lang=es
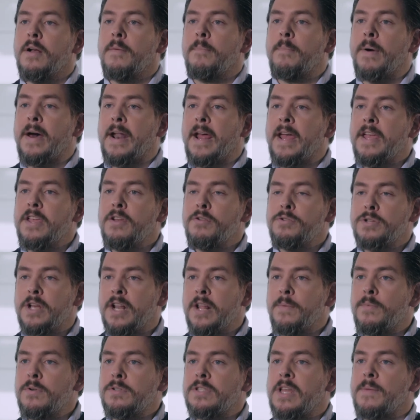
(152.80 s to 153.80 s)
Para ello
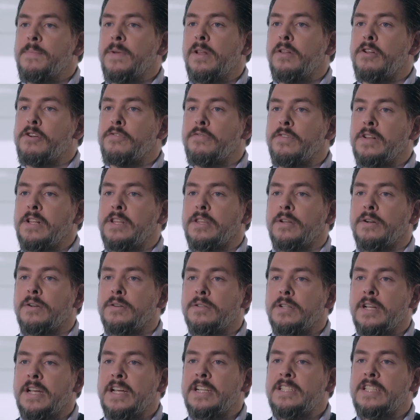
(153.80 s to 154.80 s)
usaremos también los
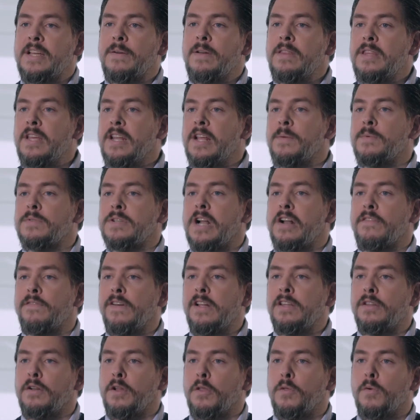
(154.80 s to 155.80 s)
filtros. Esta vez iremos al
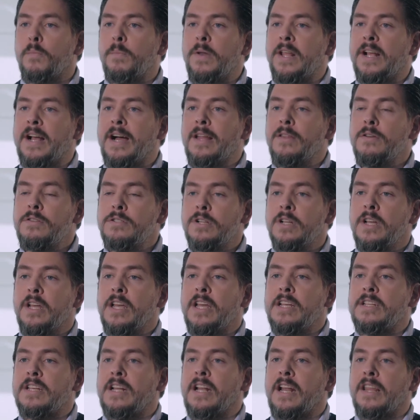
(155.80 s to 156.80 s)
filtro de duplicados
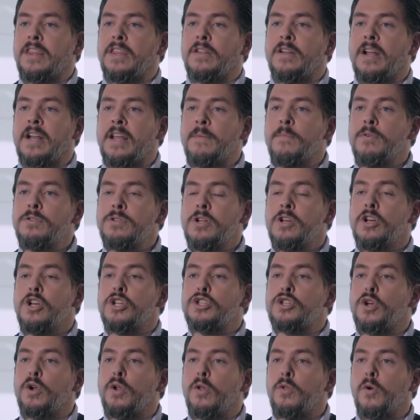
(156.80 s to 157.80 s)
y seleccionaremos
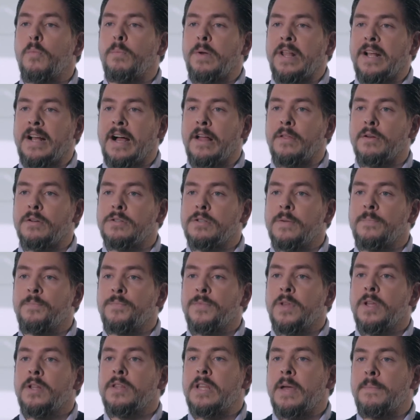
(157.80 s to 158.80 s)
solo duplicados.
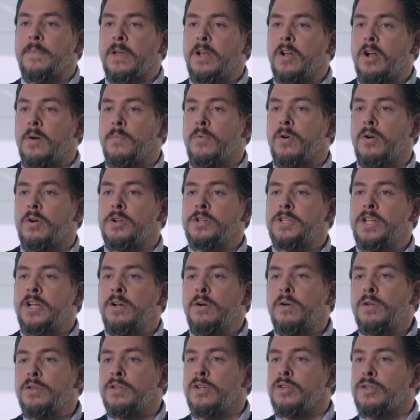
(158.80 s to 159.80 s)
También como
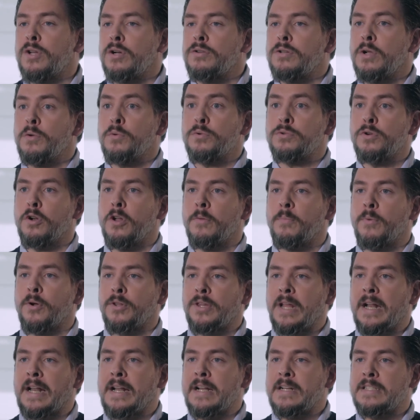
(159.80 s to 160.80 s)
consejo centros en un solo
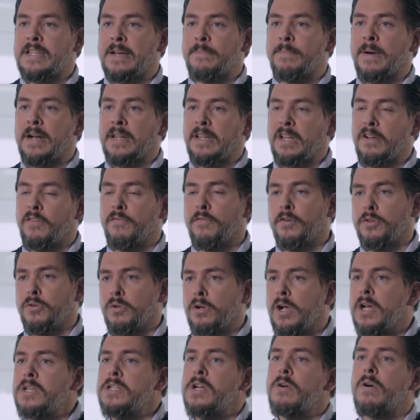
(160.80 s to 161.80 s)
portal en esta parte,
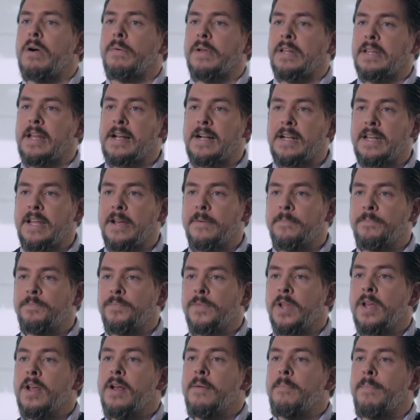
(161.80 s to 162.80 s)
Fotocasa o Habitaclia,
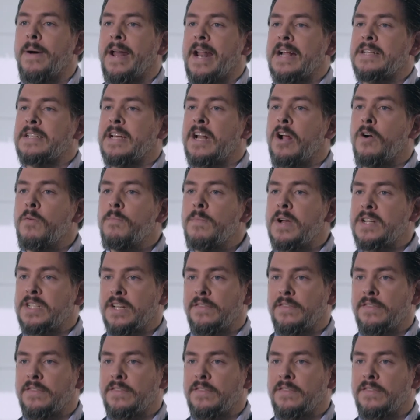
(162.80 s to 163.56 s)
para ser aún más